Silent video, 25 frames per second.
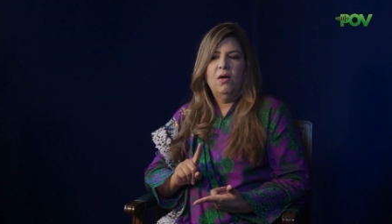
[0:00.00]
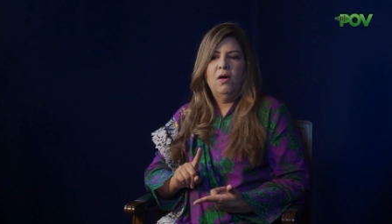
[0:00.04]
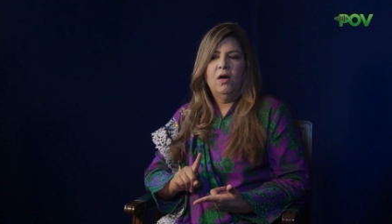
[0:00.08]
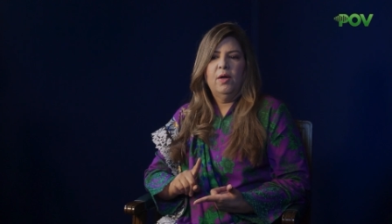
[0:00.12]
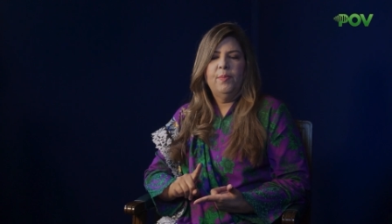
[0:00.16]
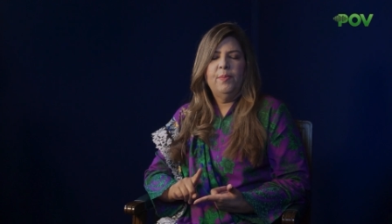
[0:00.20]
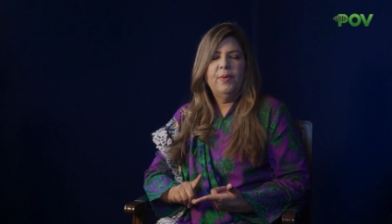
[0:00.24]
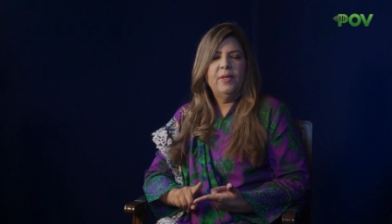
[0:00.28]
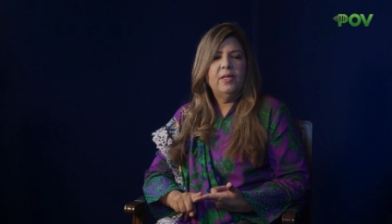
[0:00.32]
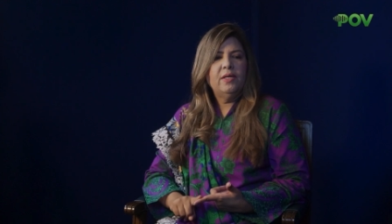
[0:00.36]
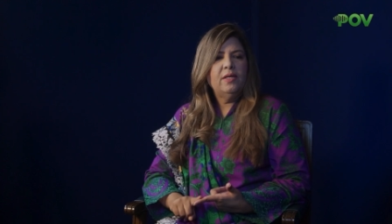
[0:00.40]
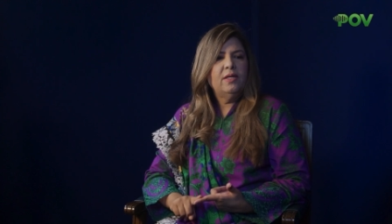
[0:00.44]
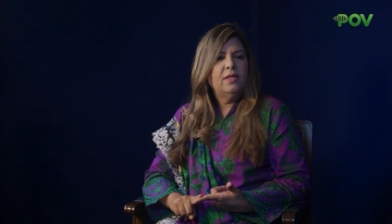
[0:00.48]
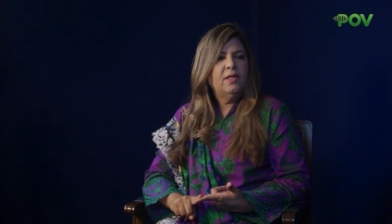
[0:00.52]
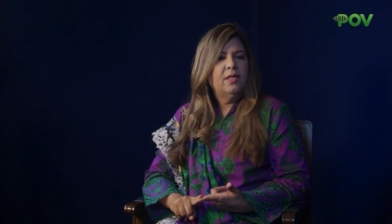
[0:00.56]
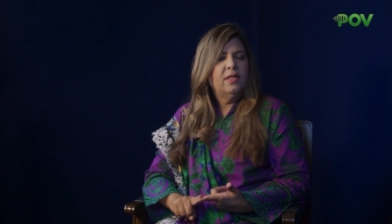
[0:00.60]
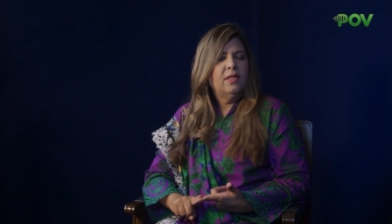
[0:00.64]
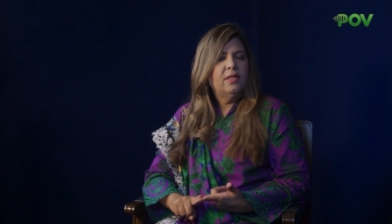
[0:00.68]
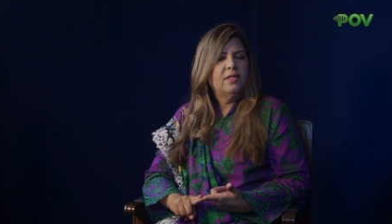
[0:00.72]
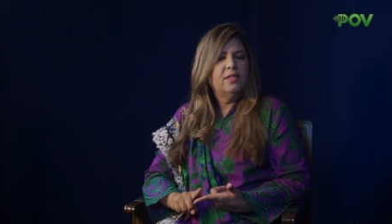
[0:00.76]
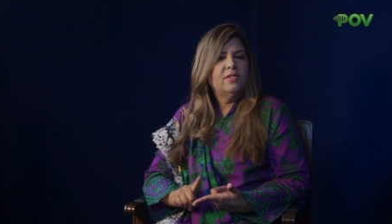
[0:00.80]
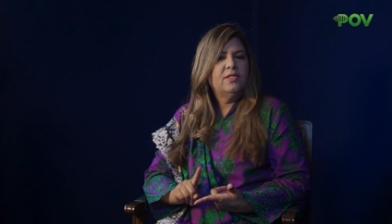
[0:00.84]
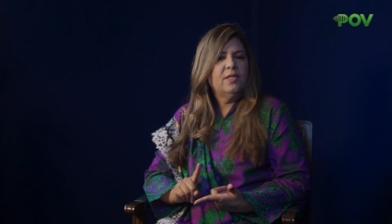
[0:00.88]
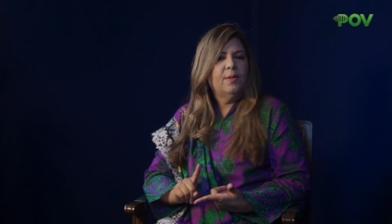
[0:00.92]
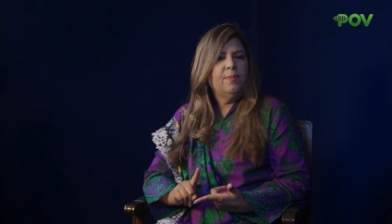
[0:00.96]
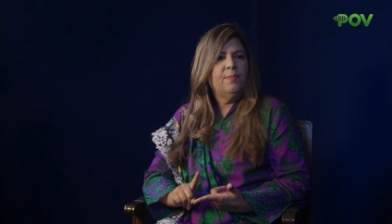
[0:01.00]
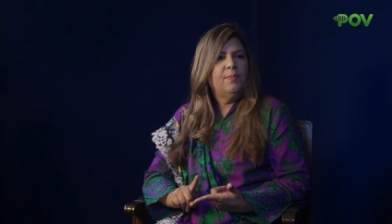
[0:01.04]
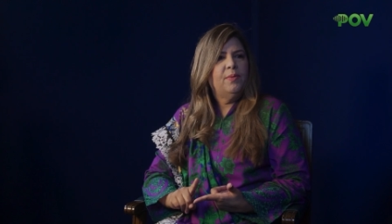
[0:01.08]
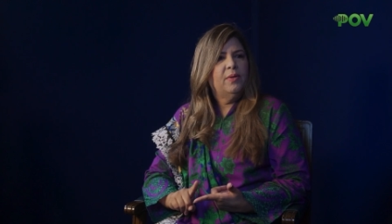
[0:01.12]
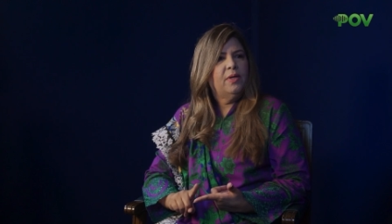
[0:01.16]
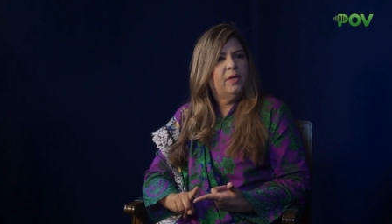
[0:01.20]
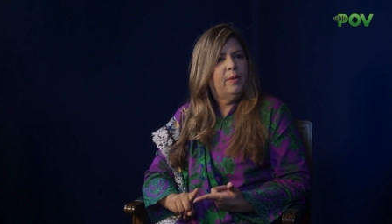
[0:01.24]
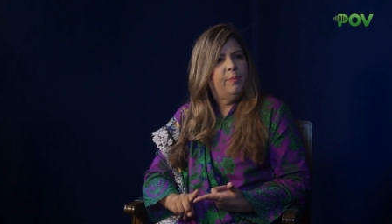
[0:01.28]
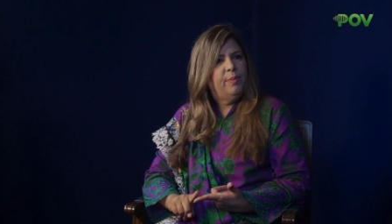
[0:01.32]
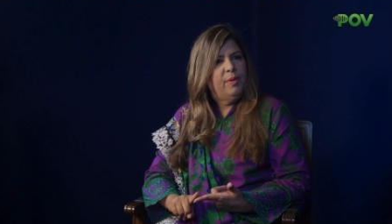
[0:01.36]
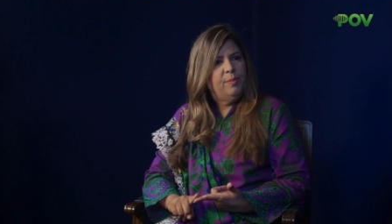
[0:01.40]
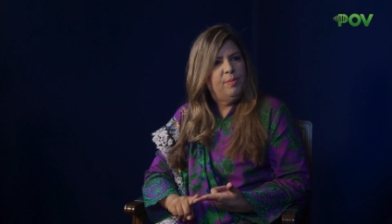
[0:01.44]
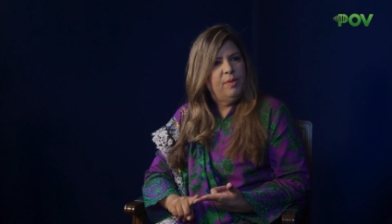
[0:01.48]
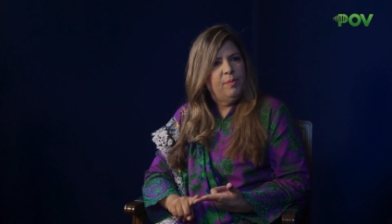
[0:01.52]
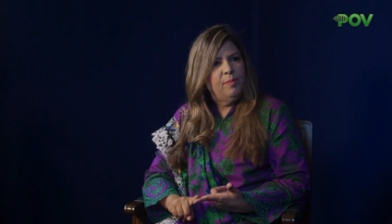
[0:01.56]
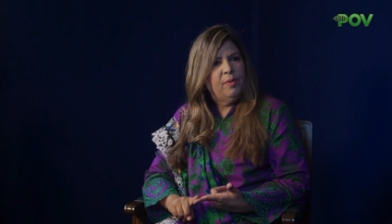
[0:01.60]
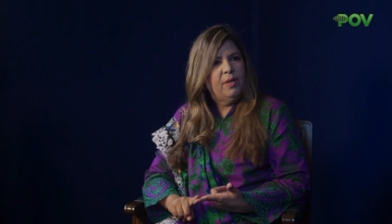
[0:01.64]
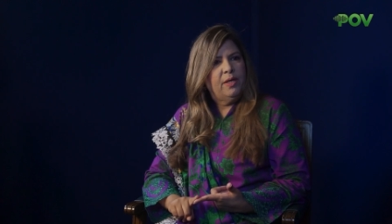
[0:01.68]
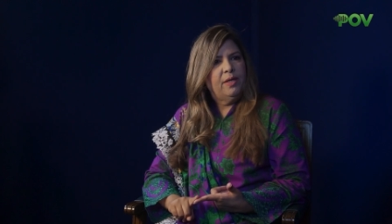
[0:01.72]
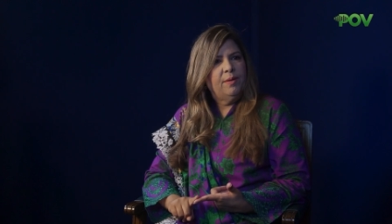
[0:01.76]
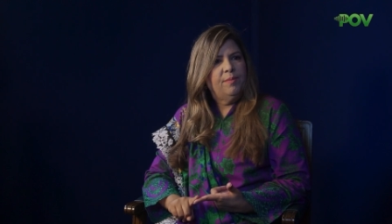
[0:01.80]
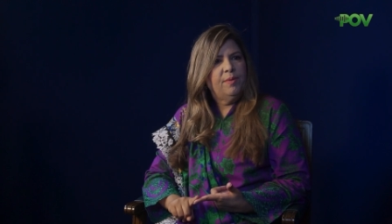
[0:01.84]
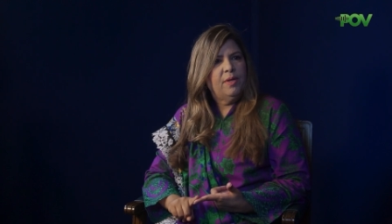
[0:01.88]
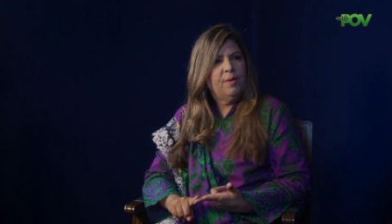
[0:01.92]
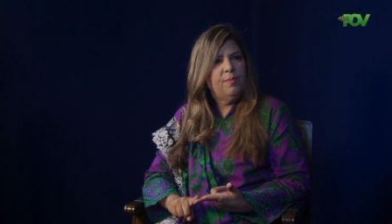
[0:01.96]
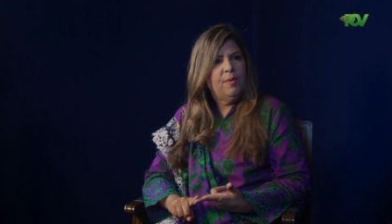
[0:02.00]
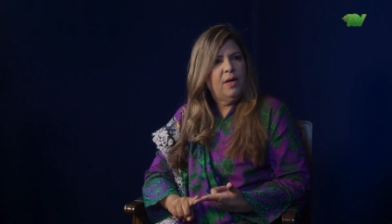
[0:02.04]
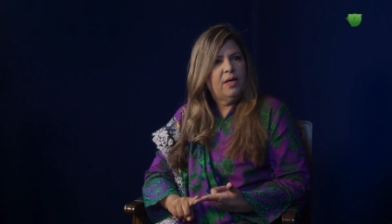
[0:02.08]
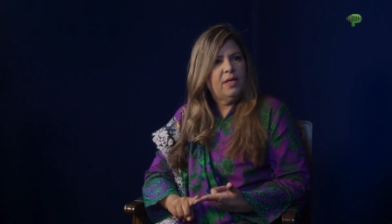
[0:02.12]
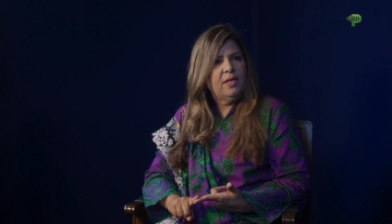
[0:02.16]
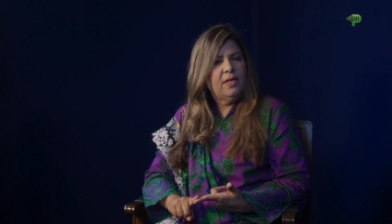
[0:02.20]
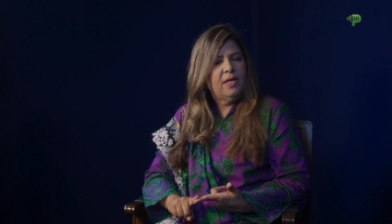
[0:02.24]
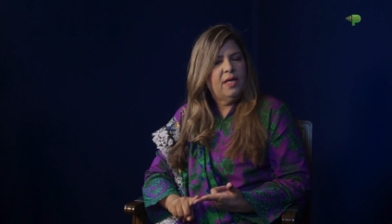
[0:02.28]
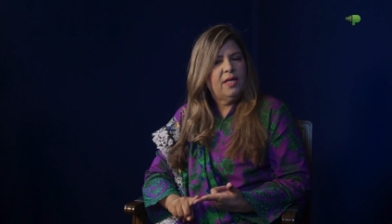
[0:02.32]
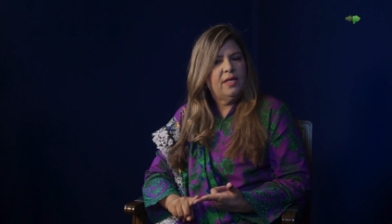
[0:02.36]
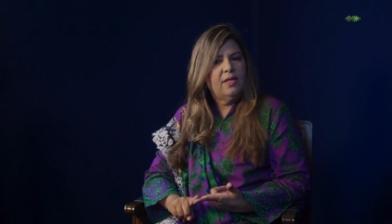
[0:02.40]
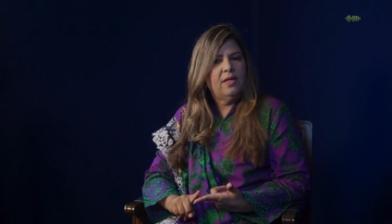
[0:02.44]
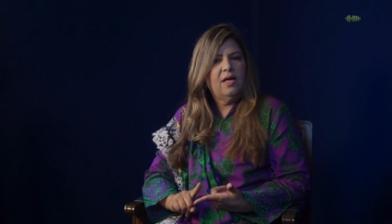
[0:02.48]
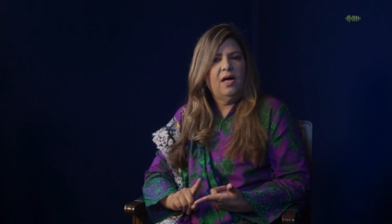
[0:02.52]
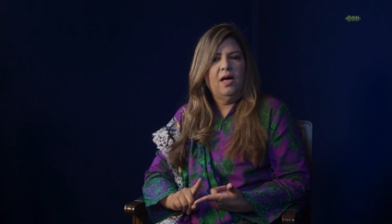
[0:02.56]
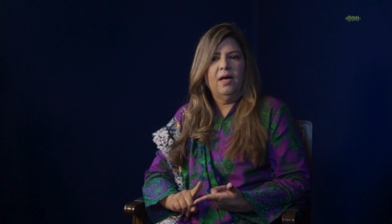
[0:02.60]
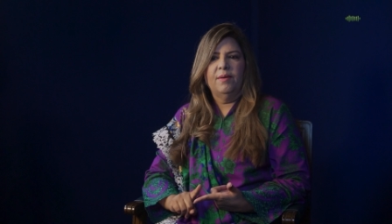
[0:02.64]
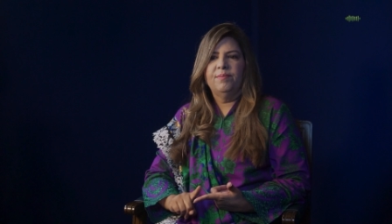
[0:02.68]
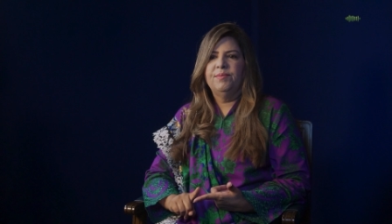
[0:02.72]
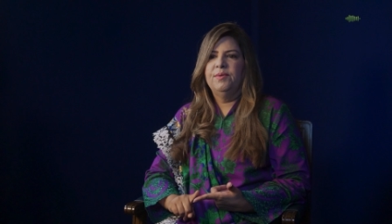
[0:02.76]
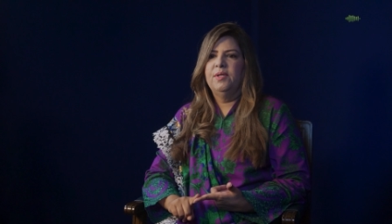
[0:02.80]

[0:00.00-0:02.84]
और फिर जब बीबी मरियम की बारी आई